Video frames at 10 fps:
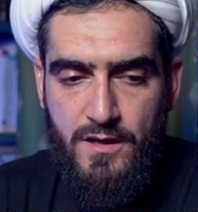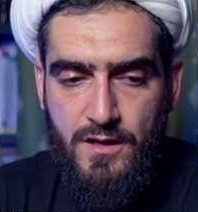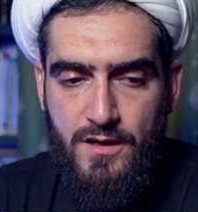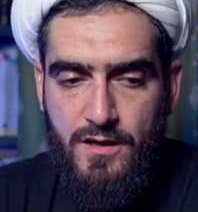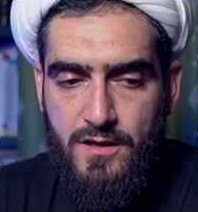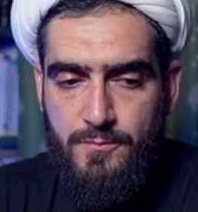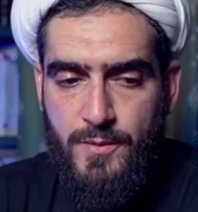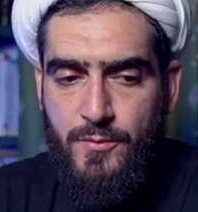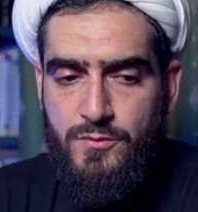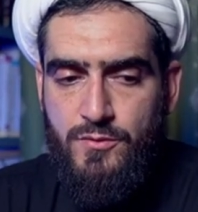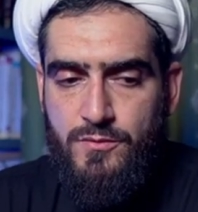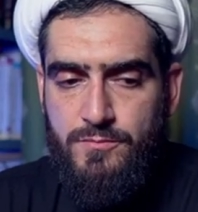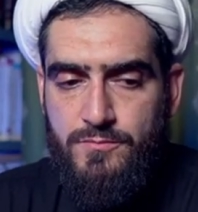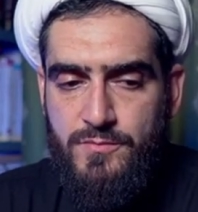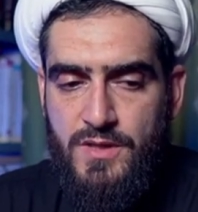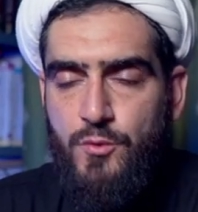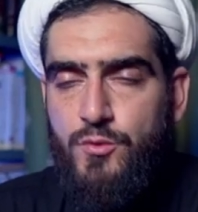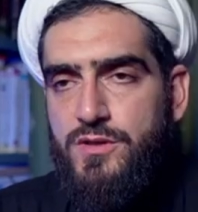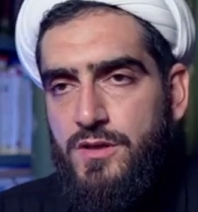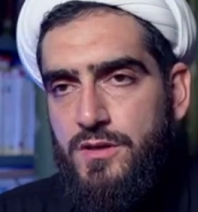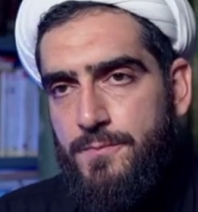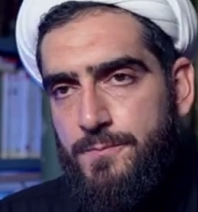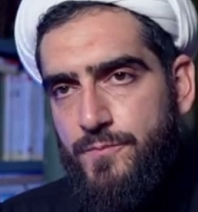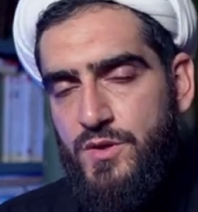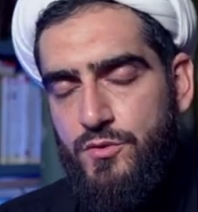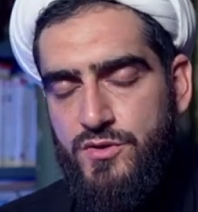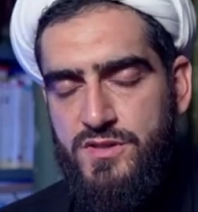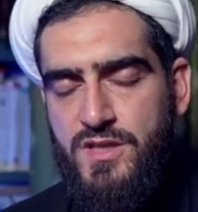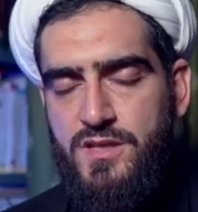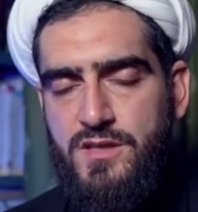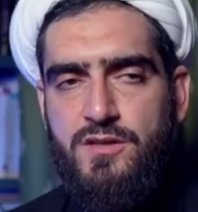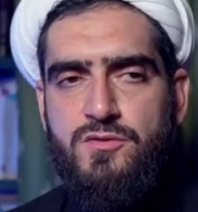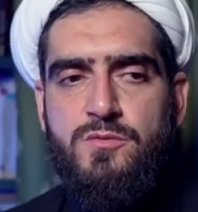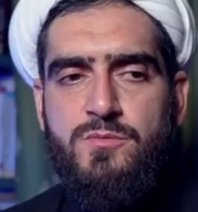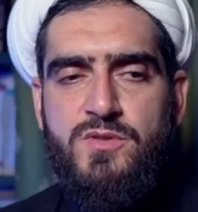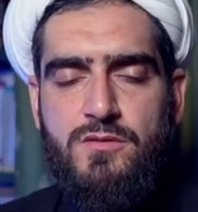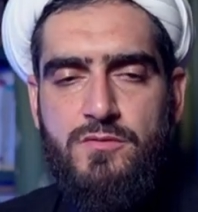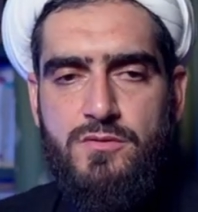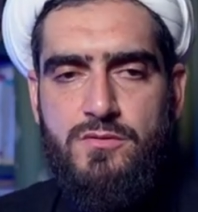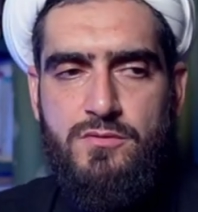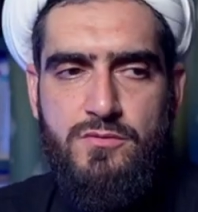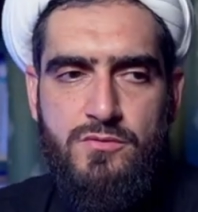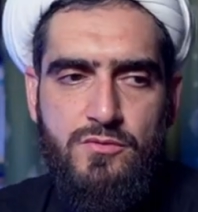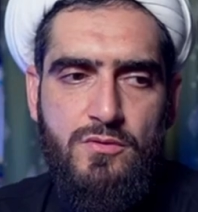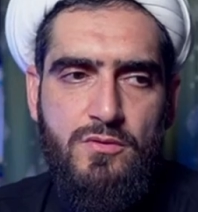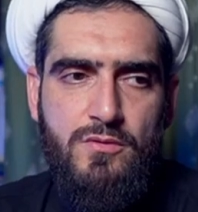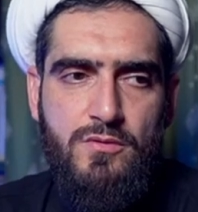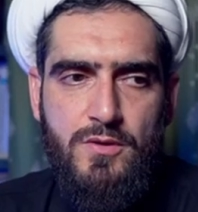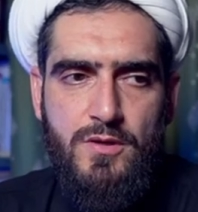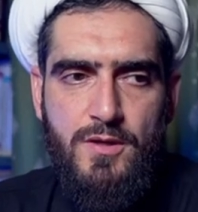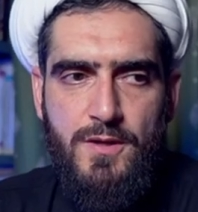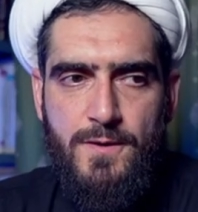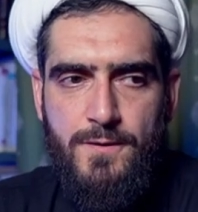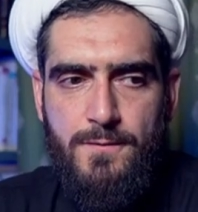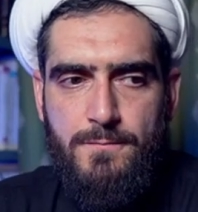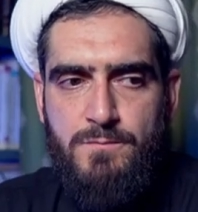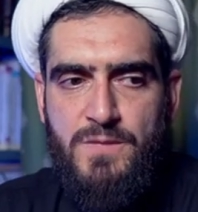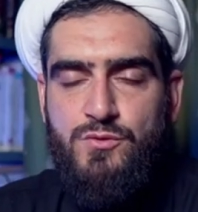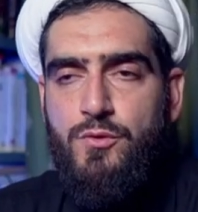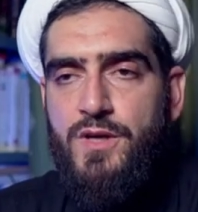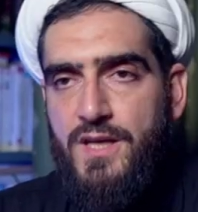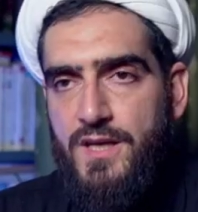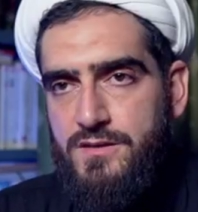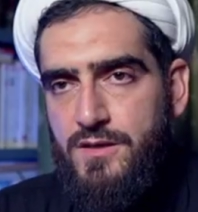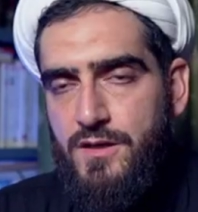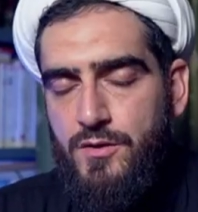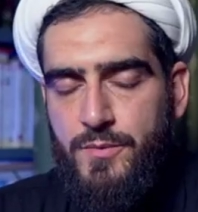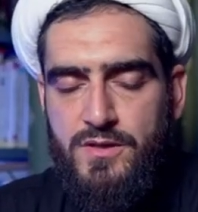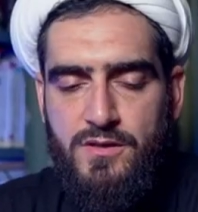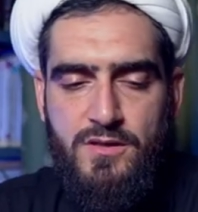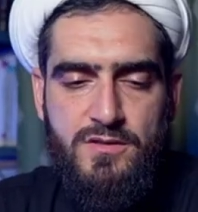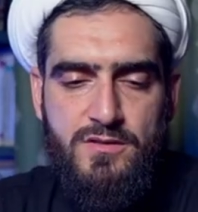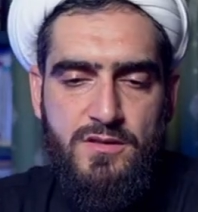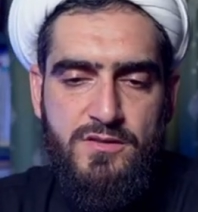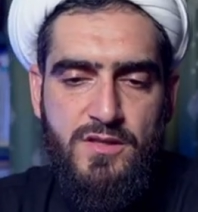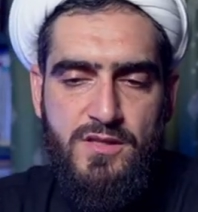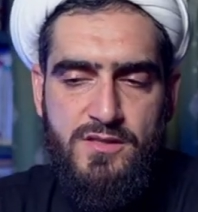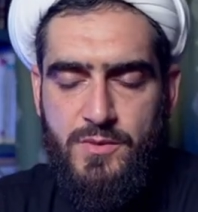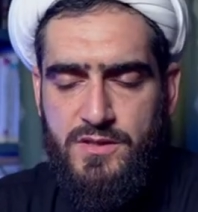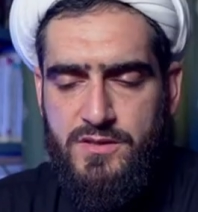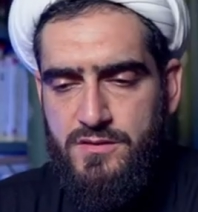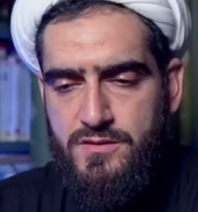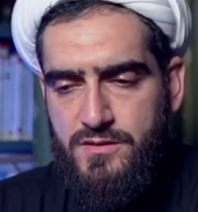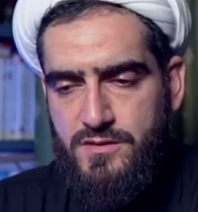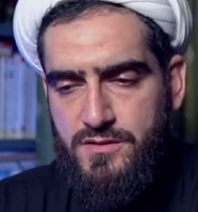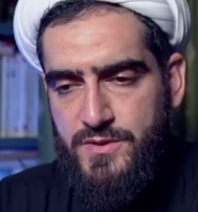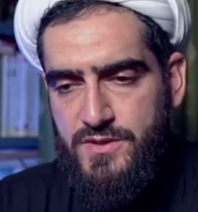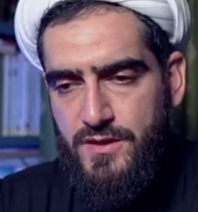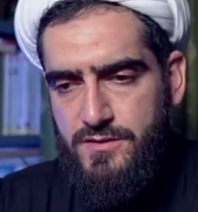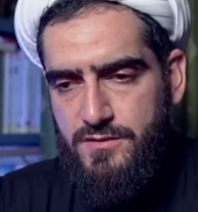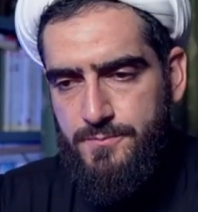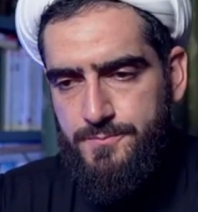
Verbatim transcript: А, по поводу научной точки зрения, начнем с этого, что, эм, насколько я знаю, опять-таки, если интересно, обратитесь к специалистам.